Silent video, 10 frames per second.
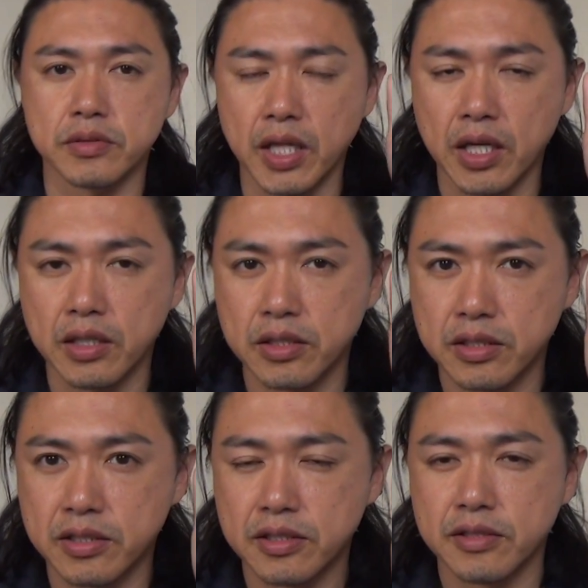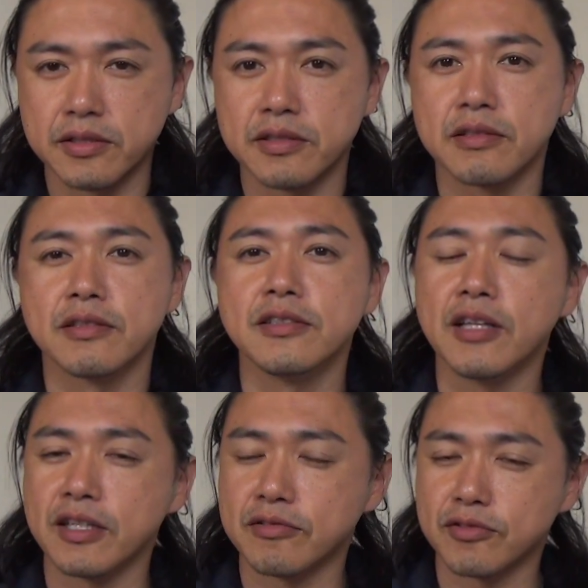うね季
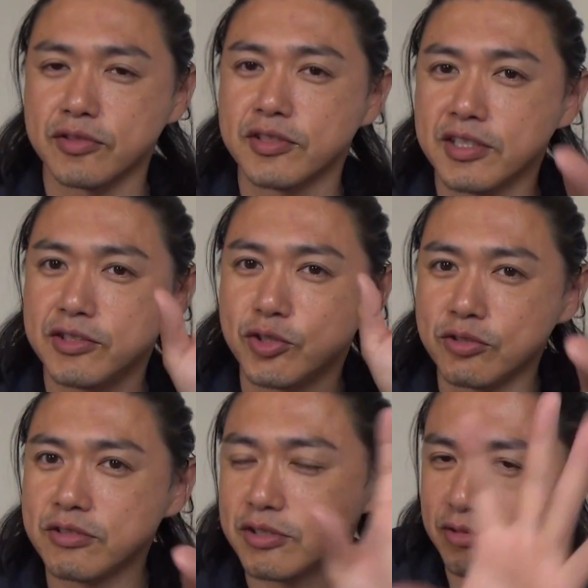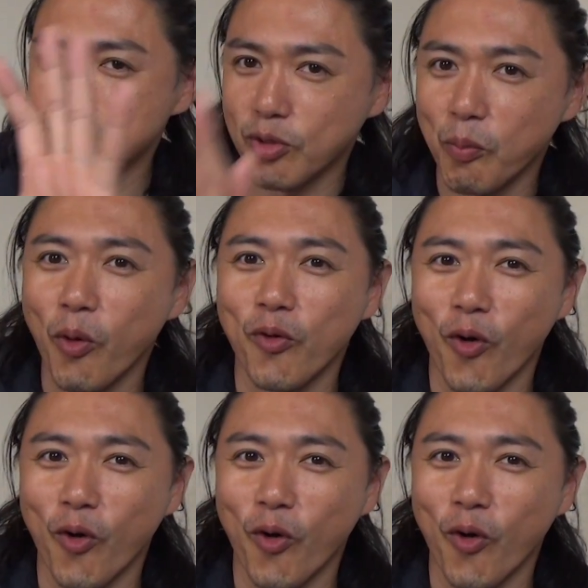節旬旬のもん